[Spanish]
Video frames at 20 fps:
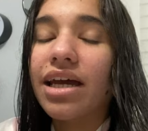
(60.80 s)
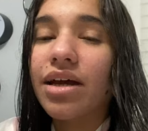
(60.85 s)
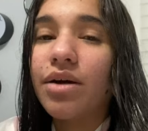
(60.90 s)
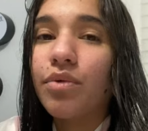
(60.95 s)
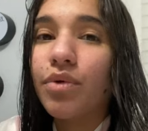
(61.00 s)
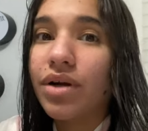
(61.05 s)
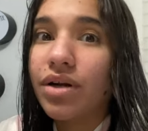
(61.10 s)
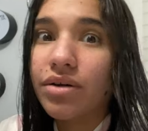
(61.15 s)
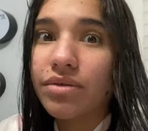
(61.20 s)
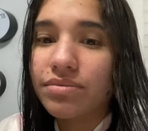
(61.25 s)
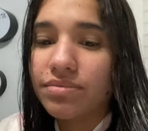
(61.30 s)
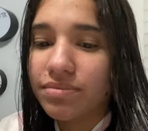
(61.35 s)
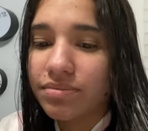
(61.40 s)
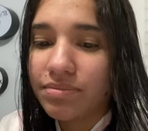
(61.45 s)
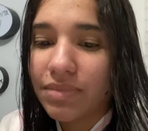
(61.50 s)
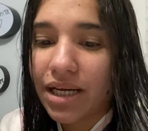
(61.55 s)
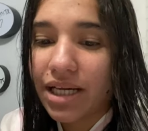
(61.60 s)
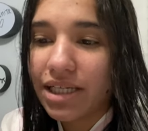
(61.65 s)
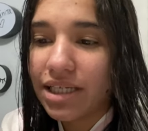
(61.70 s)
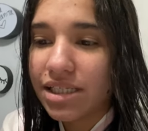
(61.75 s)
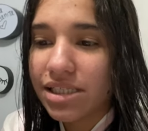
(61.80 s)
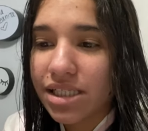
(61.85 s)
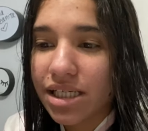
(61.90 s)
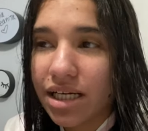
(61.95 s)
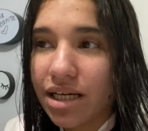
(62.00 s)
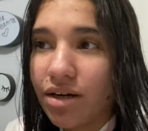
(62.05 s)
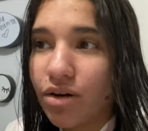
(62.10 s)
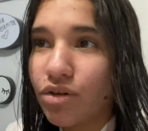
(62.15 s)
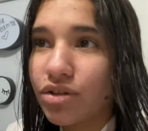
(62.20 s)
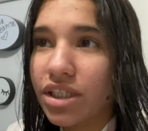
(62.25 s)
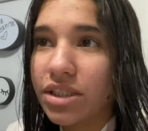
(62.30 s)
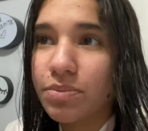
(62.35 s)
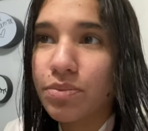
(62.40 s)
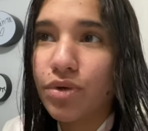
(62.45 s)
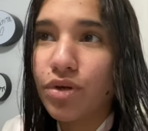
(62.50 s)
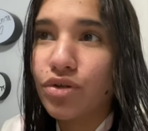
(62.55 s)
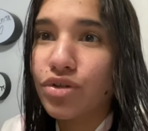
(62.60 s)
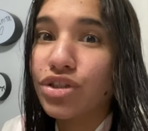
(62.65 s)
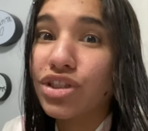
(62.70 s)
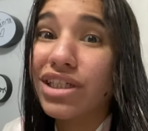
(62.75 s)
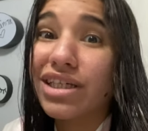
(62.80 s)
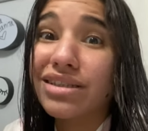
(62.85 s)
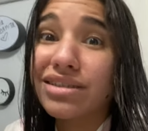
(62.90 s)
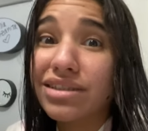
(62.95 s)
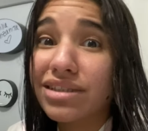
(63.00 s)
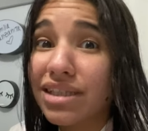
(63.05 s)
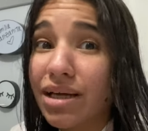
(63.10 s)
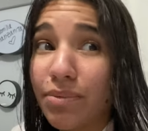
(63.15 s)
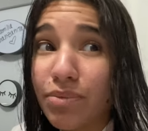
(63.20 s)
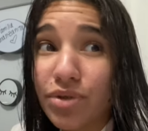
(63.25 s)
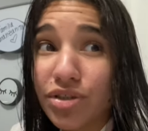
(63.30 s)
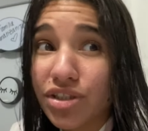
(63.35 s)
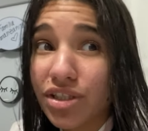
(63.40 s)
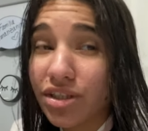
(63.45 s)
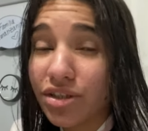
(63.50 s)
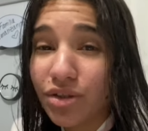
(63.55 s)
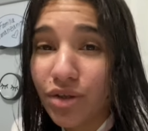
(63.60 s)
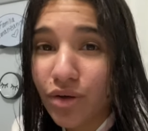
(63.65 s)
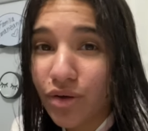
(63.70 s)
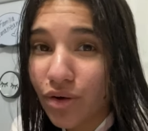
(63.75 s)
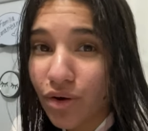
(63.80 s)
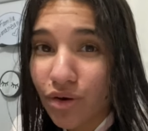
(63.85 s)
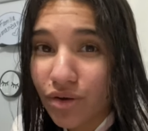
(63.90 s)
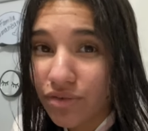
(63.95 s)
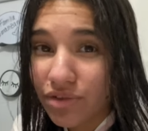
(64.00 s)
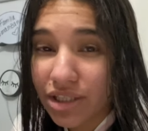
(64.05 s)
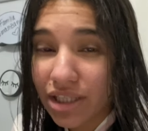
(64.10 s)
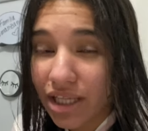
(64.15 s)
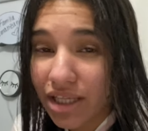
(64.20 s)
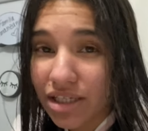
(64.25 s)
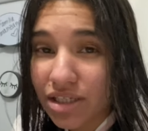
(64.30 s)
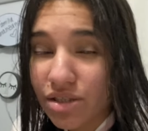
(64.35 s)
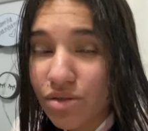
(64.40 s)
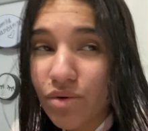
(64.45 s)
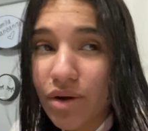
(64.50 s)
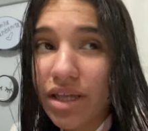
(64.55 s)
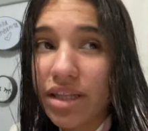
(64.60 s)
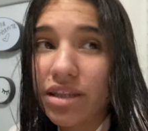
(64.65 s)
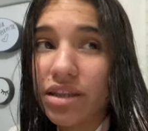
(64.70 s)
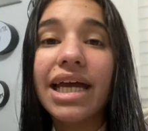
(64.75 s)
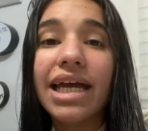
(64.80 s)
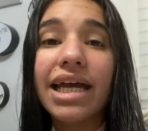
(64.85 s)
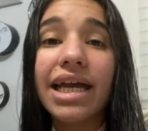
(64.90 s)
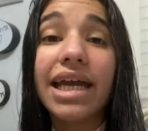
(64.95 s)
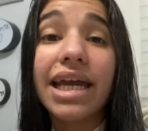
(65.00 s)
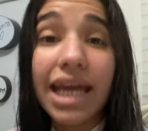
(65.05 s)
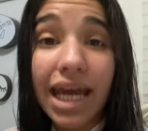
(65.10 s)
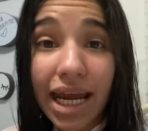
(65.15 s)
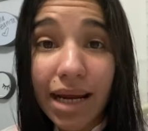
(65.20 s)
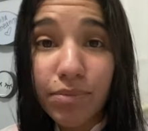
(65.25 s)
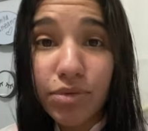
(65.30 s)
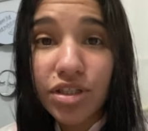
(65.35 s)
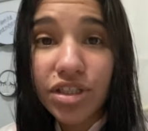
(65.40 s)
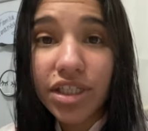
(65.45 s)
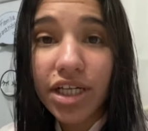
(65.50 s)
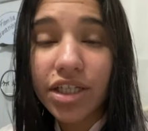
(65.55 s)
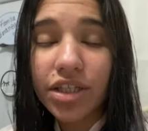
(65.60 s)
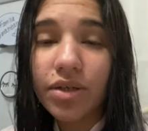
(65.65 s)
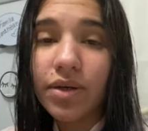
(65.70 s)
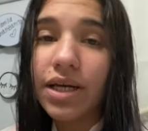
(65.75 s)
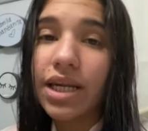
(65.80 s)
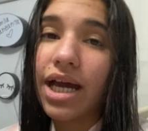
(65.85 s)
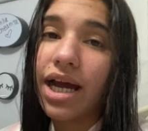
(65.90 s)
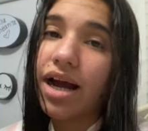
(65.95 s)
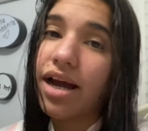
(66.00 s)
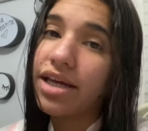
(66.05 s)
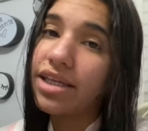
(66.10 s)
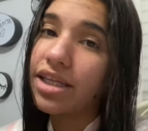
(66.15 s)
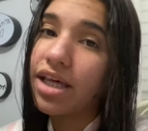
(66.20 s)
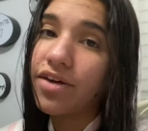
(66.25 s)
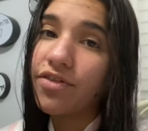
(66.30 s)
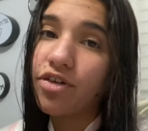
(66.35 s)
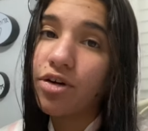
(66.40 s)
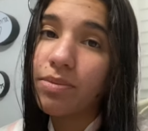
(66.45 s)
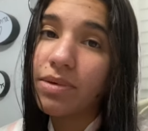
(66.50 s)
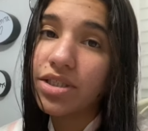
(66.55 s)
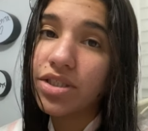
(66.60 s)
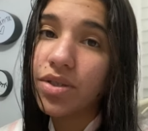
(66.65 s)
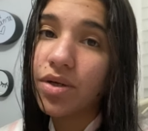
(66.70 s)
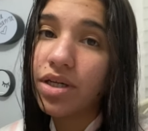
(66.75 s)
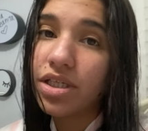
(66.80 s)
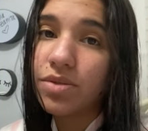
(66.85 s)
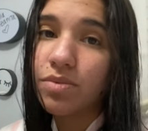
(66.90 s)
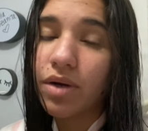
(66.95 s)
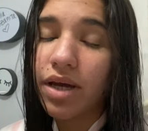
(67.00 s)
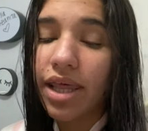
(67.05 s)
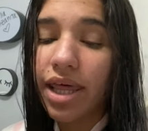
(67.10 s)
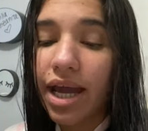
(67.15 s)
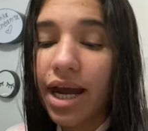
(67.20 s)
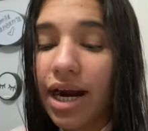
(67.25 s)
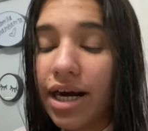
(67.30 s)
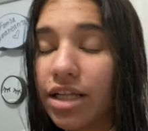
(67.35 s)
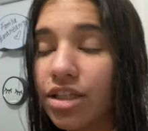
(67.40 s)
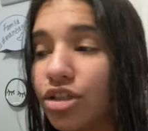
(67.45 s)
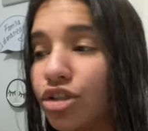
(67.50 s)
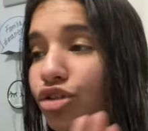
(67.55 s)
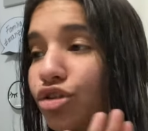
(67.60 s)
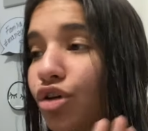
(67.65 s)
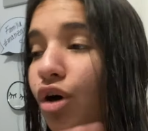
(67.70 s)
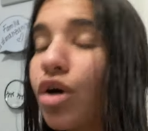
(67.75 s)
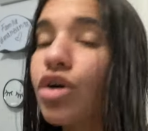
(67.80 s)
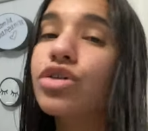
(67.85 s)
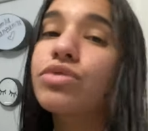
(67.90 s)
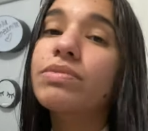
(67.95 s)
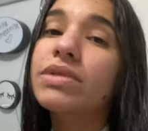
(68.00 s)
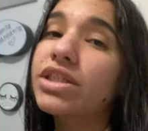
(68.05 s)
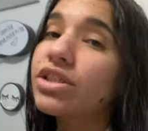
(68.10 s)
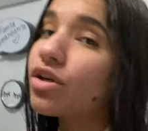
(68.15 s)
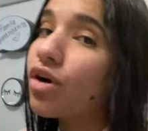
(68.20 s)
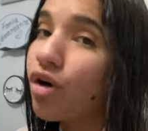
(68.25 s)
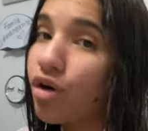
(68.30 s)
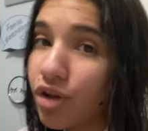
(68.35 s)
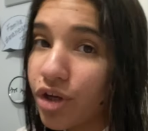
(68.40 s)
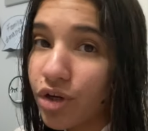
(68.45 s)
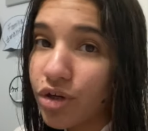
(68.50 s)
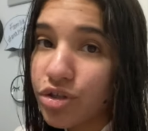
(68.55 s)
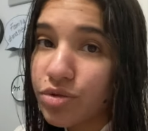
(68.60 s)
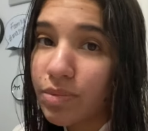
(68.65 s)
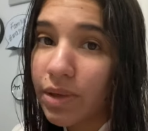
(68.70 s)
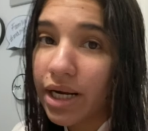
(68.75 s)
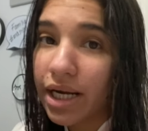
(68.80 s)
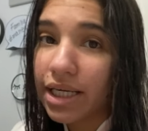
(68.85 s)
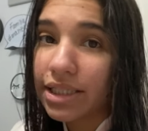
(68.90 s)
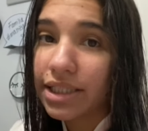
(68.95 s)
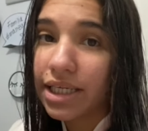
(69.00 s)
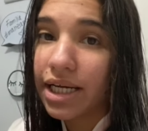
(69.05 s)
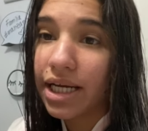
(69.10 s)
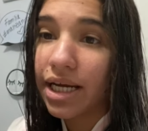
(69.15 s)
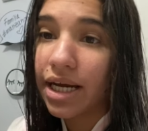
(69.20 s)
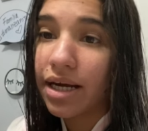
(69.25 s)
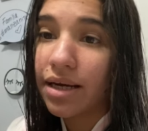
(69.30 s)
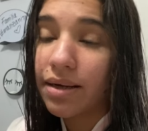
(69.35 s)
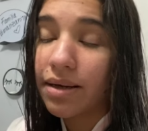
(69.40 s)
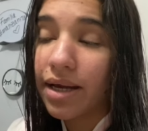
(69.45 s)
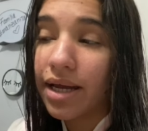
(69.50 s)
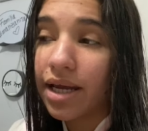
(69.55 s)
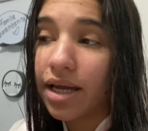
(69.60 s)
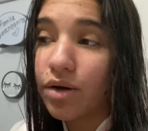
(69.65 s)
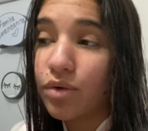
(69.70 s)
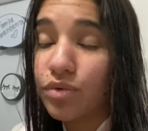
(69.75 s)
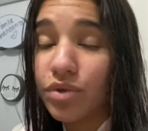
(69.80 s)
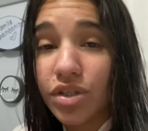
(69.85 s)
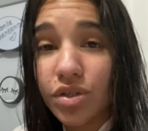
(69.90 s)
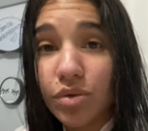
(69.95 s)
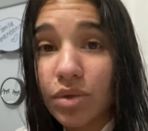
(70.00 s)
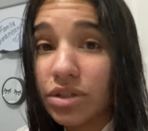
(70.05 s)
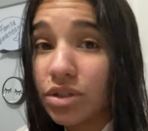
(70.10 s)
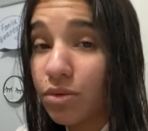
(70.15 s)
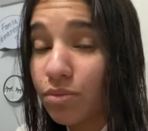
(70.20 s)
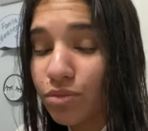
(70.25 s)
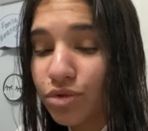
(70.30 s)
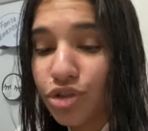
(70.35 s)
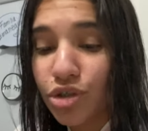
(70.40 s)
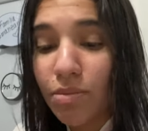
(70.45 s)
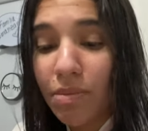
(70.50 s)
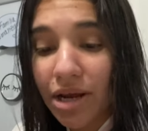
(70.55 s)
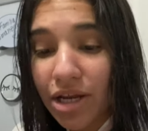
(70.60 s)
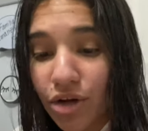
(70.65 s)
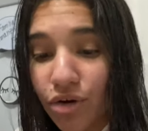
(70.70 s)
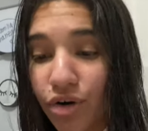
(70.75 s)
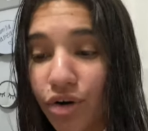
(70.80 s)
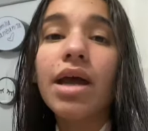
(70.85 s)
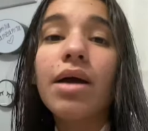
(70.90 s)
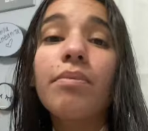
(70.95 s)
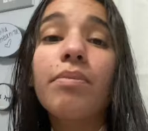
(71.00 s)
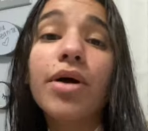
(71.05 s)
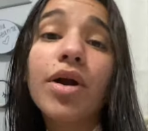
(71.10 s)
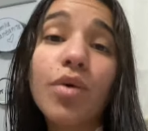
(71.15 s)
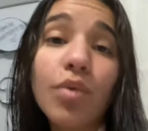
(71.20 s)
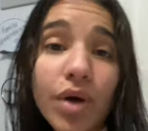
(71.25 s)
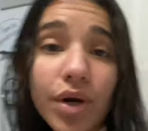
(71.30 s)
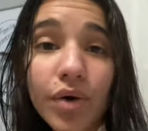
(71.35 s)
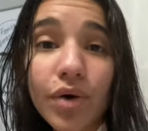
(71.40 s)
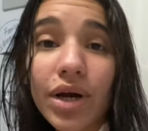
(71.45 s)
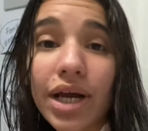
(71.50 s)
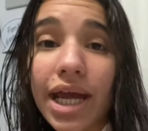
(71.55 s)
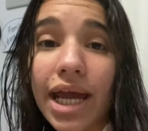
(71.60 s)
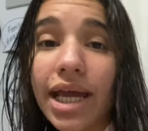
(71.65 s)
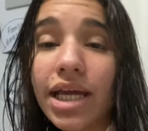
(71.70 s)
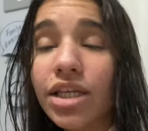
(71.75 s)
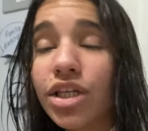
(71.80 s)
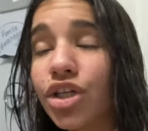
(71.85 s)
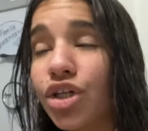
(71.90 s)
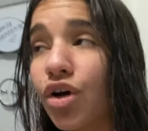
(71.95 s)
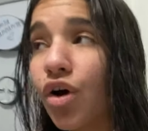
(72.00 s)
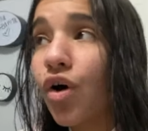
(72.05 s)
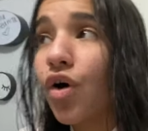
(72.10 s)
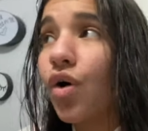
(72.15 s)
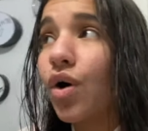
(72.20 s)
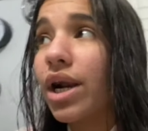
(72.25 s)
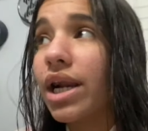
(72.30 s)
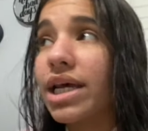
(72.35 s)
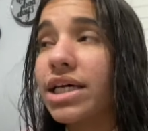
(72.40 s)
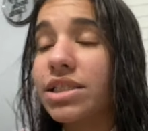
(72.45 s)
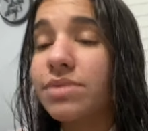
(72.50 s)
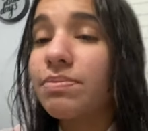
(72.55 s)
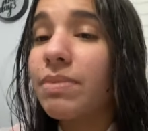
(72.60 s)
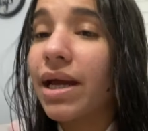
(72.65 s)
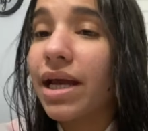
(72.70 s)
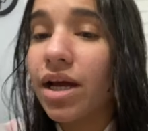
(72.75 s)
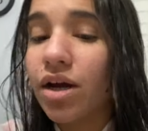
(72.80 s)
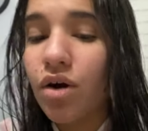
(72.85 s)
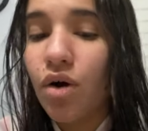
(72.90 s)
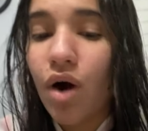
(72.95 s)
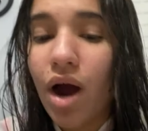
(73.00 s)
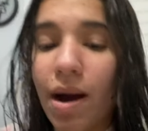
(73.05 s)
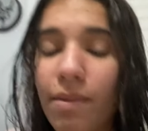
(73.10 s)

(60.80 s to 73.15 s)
bueno, imagínense, cosas por 80% de descuento. Que por cierto, en la cajita de información les voy a dejar todos mis códigos para que tengan eh, un descuento mucho mayor. Pero bueno, que yo les vengo a